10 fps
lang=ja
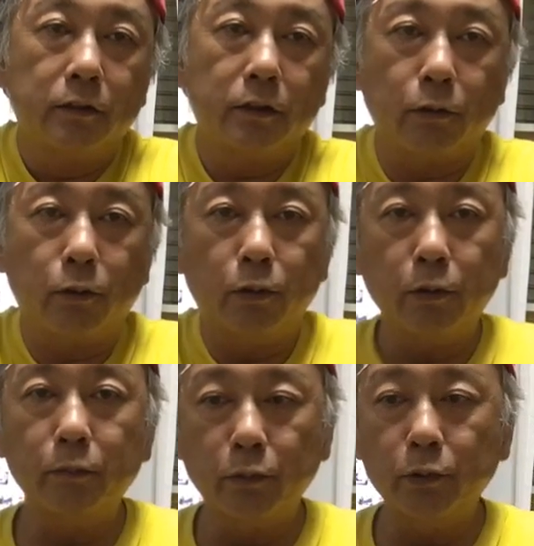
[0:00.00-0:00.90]
ただこ
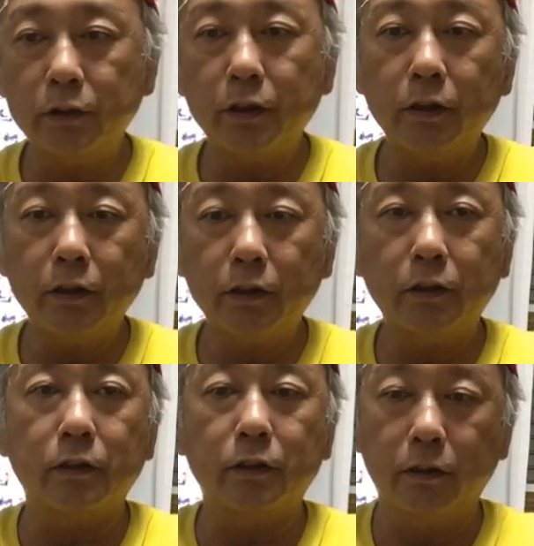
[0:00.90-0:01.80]
れ問題が
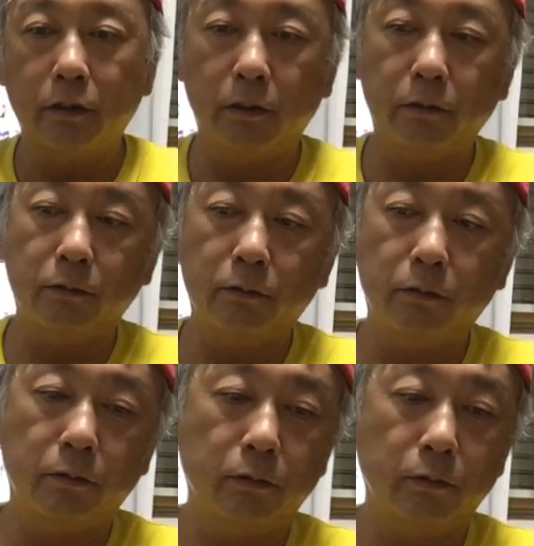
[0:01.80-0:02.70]
ねあの
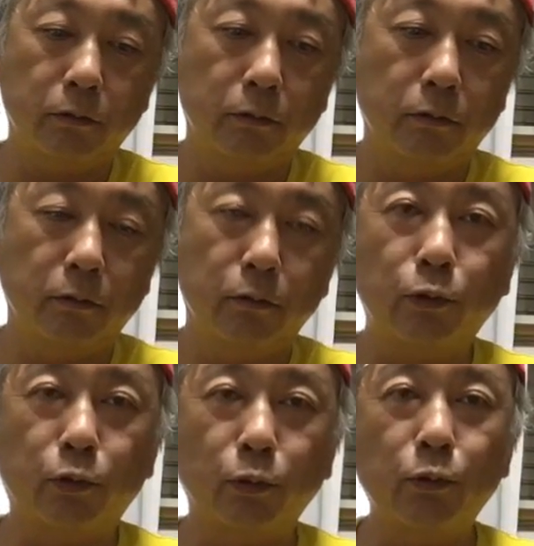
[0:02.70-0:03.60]
こ
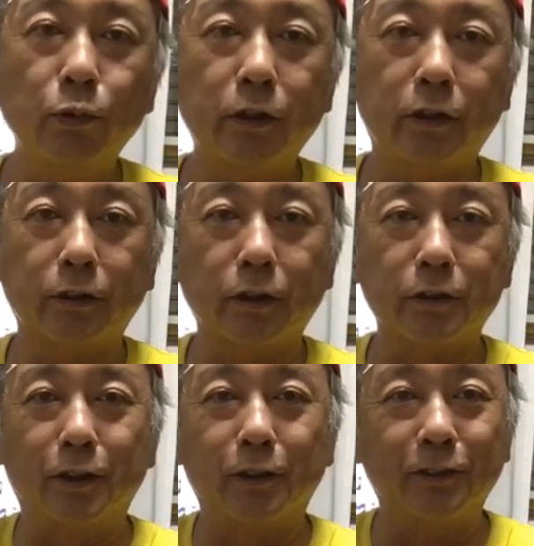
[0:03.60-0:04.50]
れどこに片
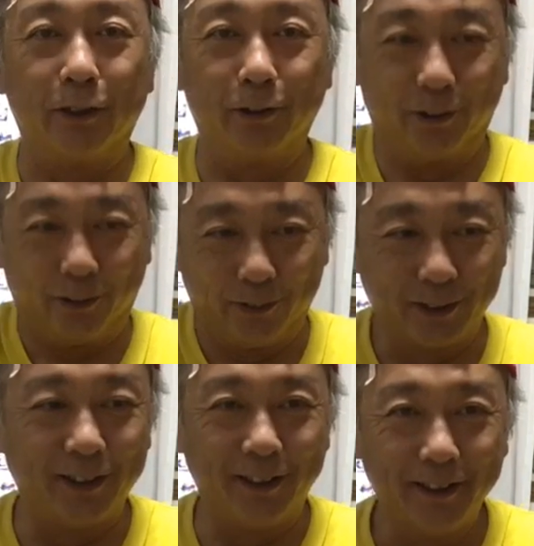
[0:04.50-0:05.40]
付けるんだろうと
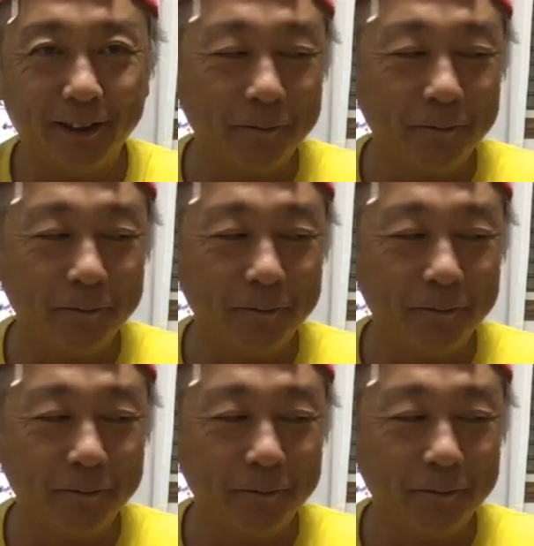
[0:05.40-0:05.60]
思ってね